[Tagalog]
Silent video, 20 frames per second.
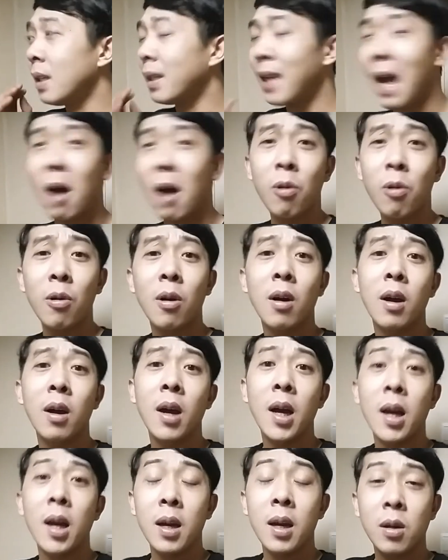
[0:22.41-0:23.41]
Now,
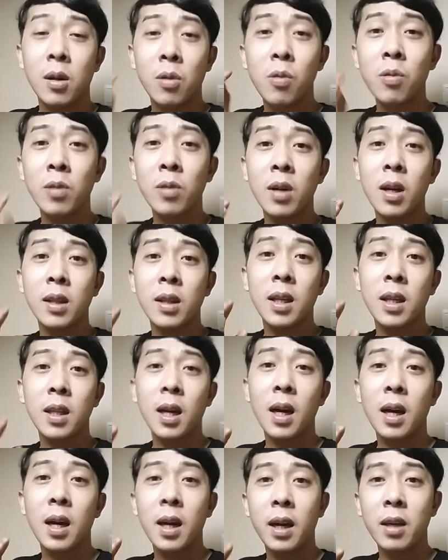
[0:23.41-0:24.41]
kung
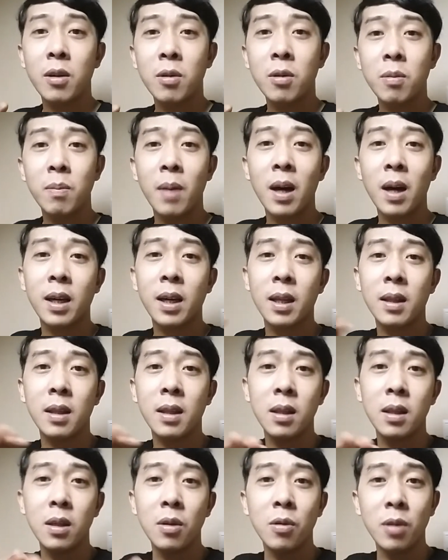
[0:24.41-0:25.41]
nagtataka kayo bakit
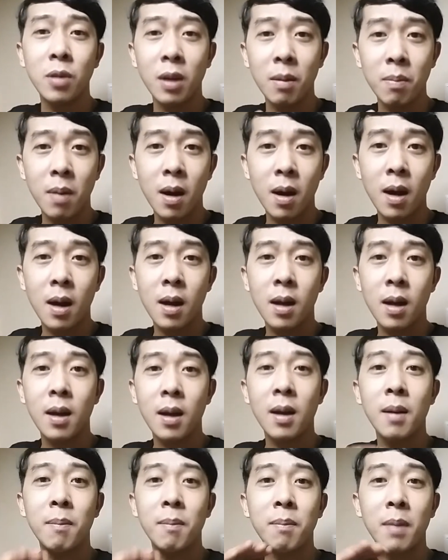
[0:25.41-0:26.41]
yung iba
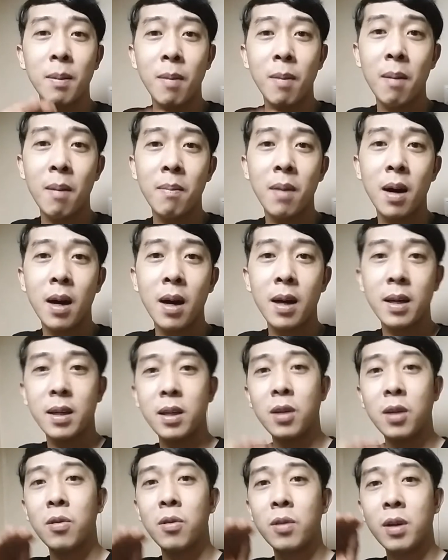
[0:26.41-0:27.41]
mababa,
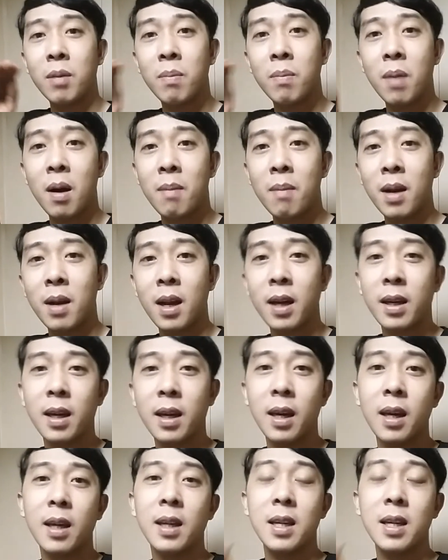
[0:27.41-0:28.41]
yung iba
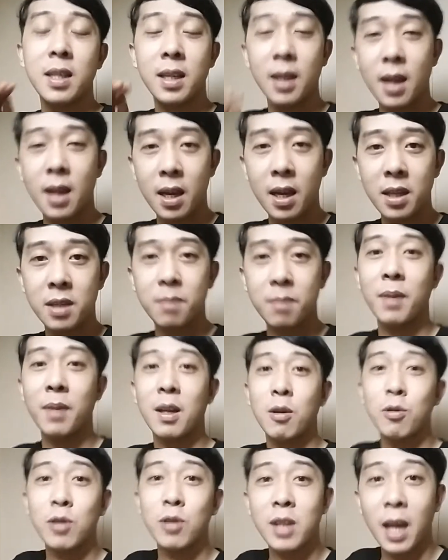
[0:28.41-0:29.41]
malaki kasi guys,
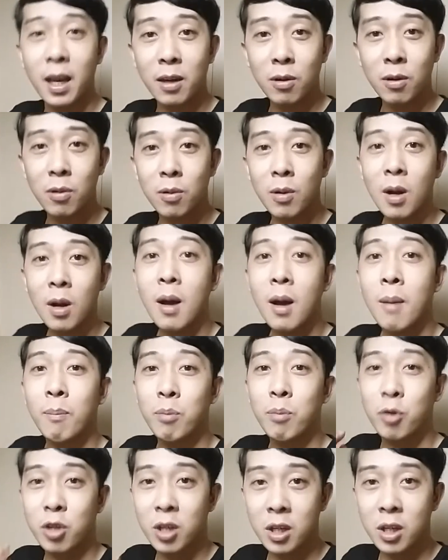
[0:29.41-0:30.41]
meron tayong
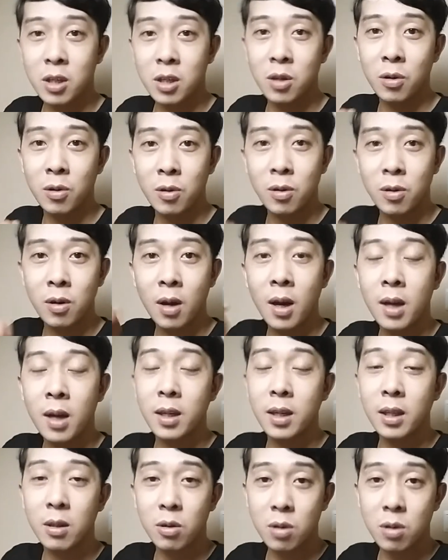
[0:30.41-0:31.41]
position
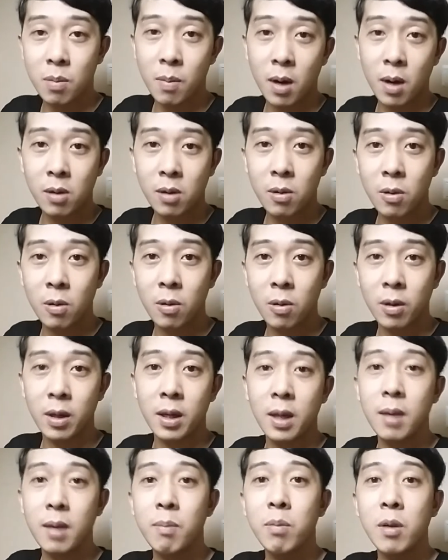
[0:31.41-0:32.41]
dito sa barko. In
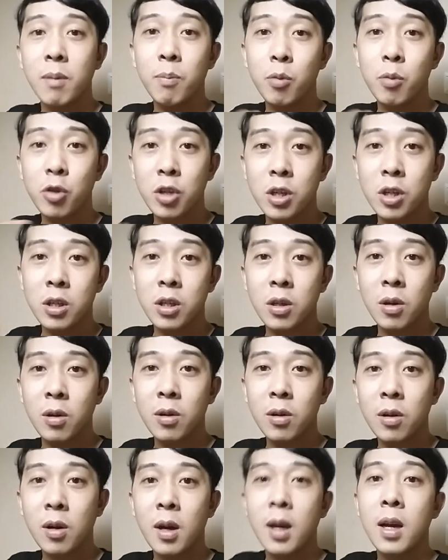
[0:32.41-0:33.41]
every
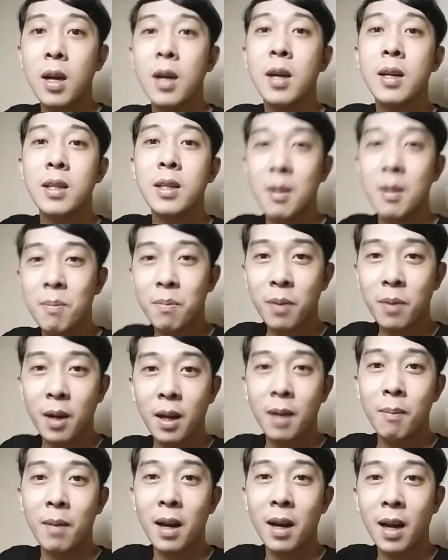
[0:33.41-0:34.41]
position, syempre
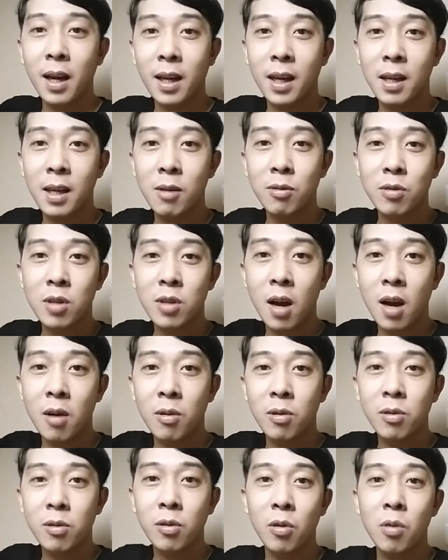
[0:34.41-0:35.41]
malaki yung
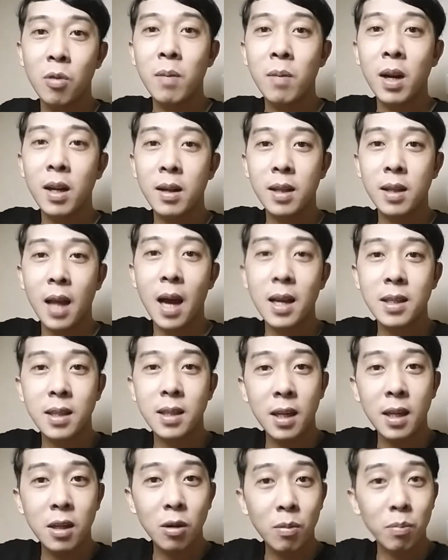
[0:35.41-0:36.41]
sahod kung maltaas
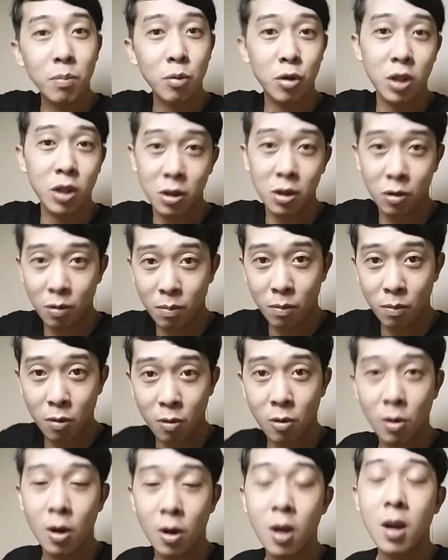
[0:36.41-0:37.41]
din yung position
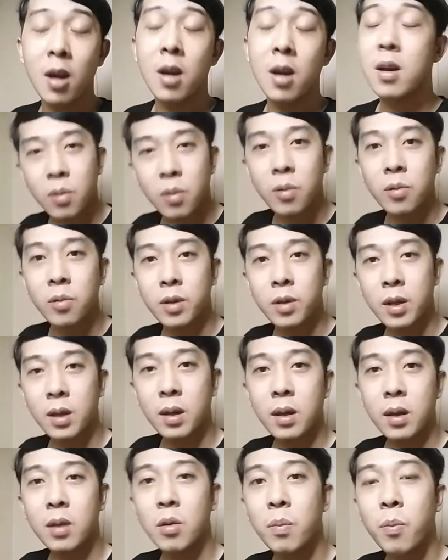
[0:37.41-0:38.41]
mo. So,
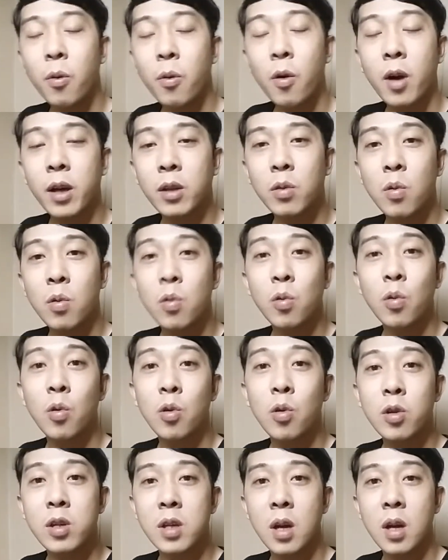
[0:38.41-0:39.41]
ito po ay
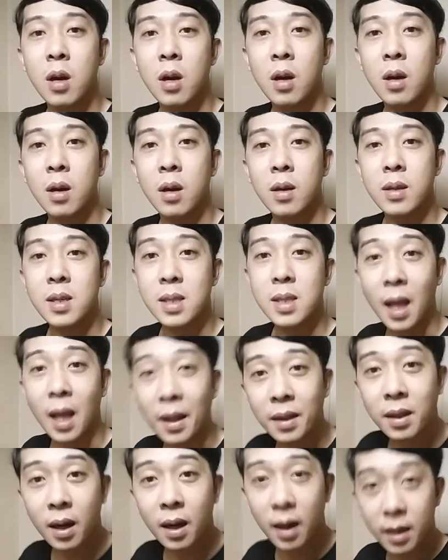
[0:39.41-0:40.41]
tungkol sa
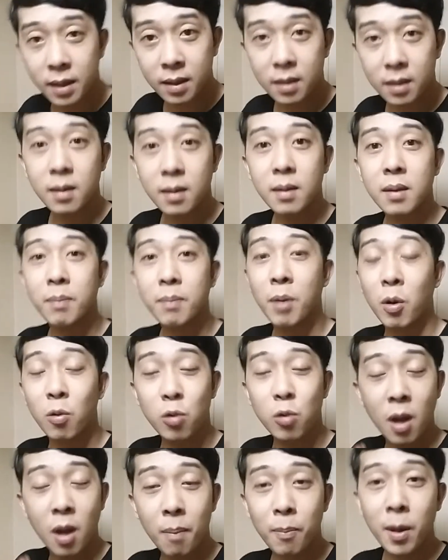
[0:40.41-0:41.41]
standard.
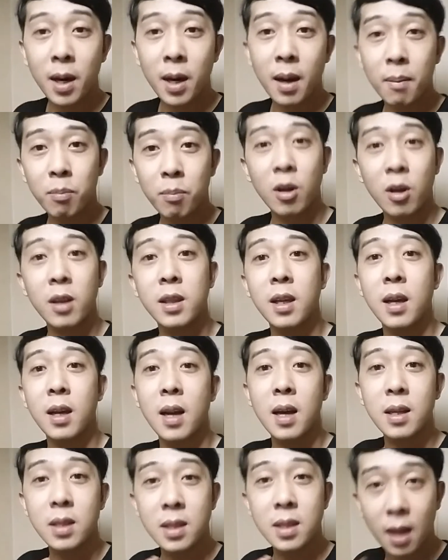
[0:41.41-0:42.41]
Pag-usapan lang po natin
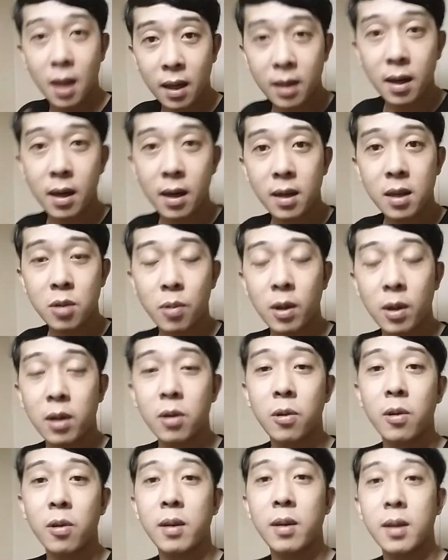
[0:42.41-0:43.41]
ang standard na
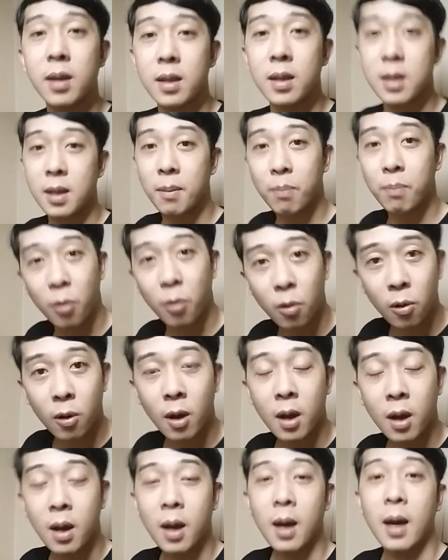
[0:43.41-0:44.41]
sweldo kasi po
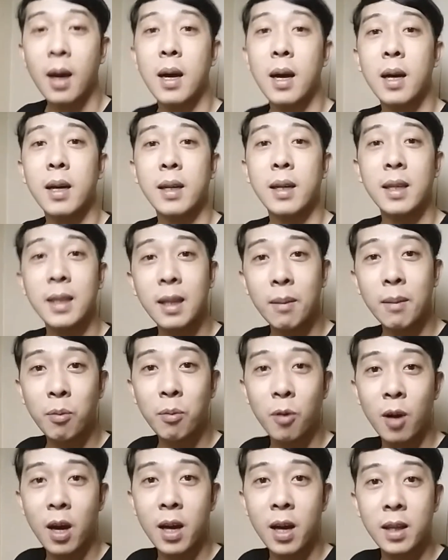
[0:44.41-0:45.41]
uh, hindi
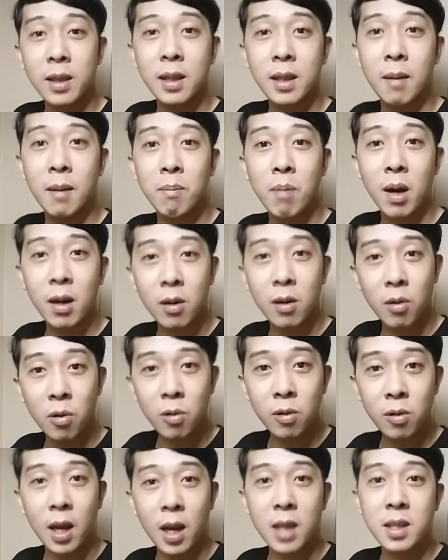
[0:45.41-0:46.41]
po lahat ng
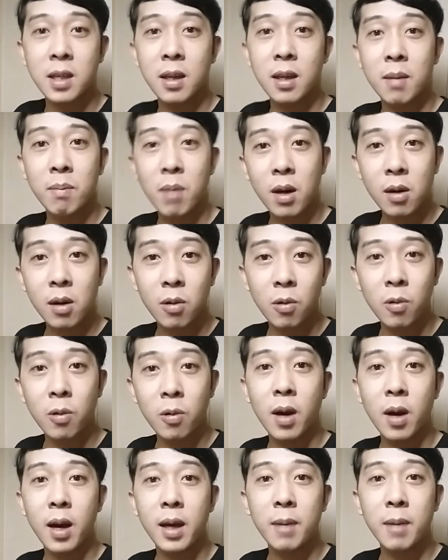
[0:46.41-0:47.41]
barko, klase ng
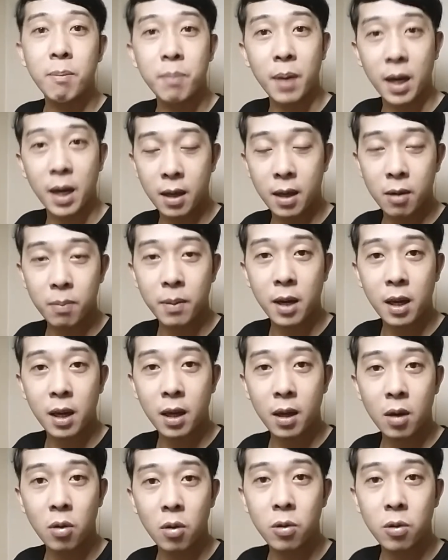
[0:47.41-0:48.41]
barko ay
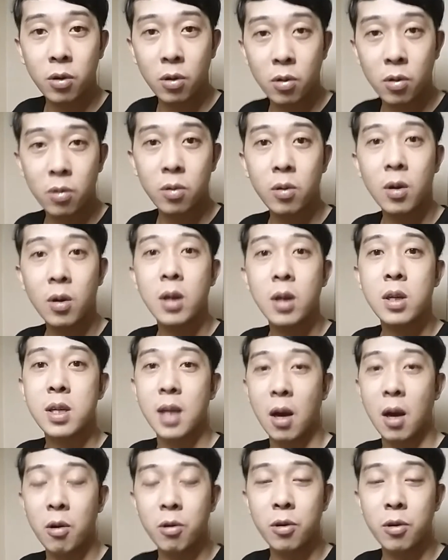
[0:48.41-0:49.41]
pareho-pareho yung
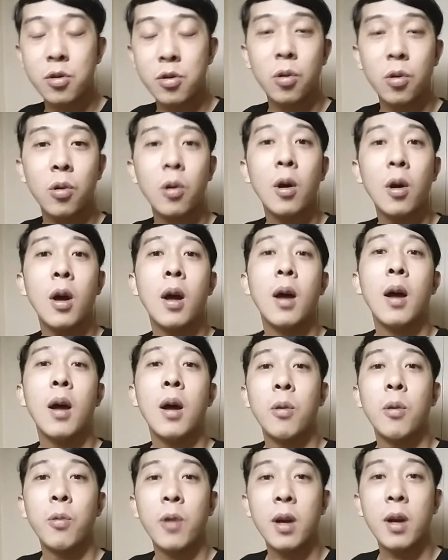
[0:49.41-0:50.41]
sahod. So,
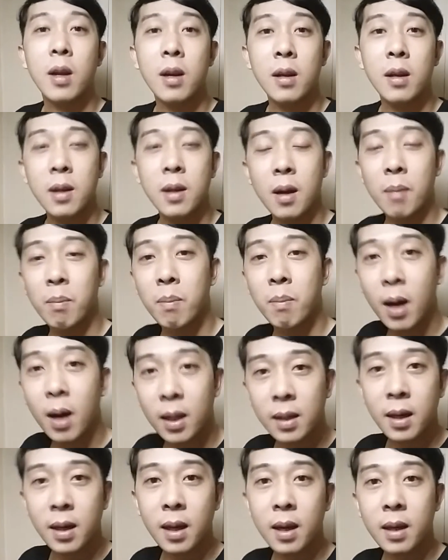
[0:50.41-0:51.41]
we are in a
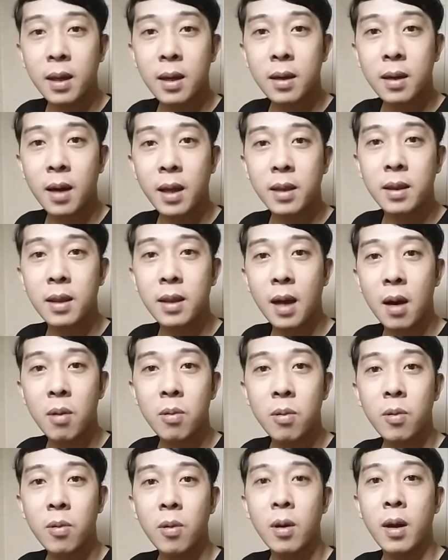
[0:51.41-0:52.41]
bulk career right
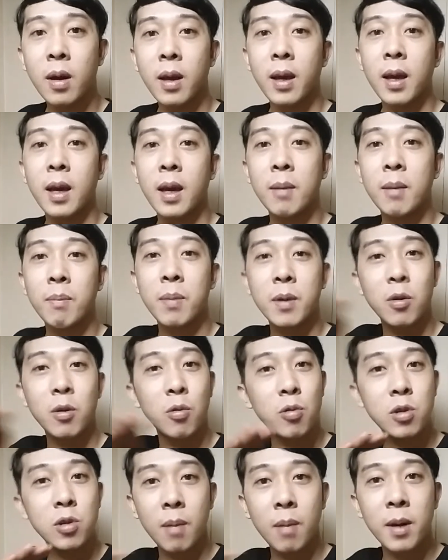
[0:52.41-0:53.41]
now and
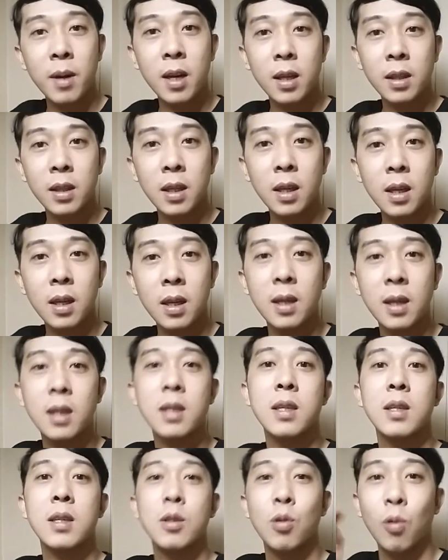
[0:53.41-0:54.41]
pag-uusapan natin
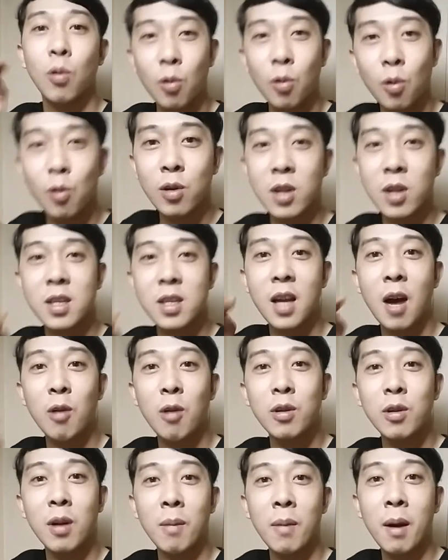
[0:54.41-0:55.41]
is tungkol sa
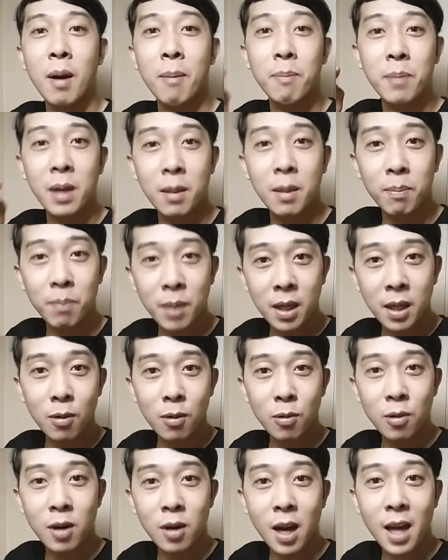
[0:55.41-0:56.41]
sahod ng mga
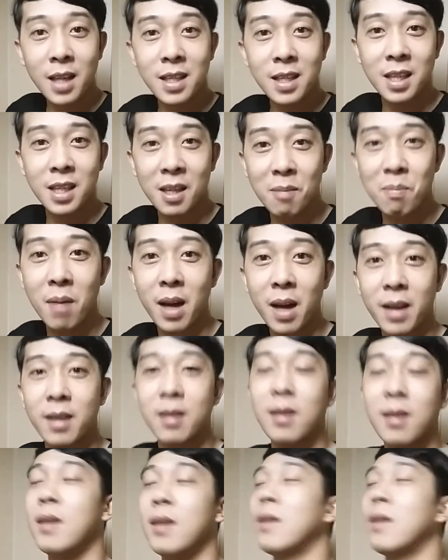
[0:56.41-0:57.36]
Pilipino na seaman